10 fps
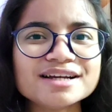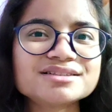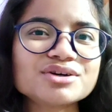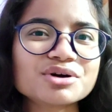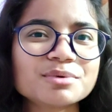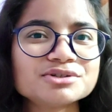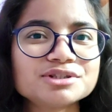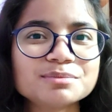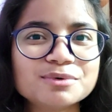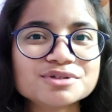लेट्स टॉक अबाउट
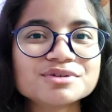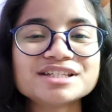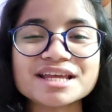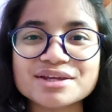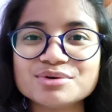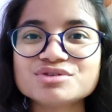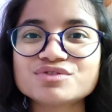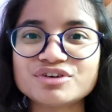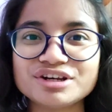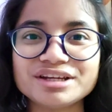द बुक्स विच आई यूज
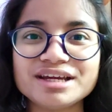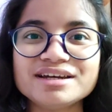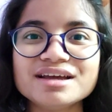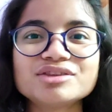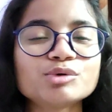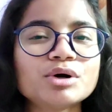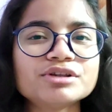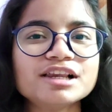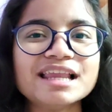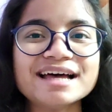फॉर नीट थ्रू आउट
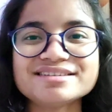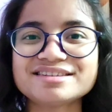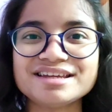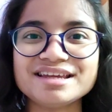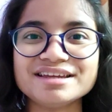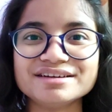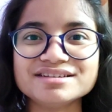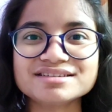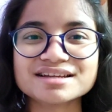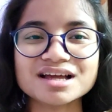द लास्ट थ्री
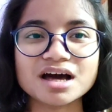इयर्स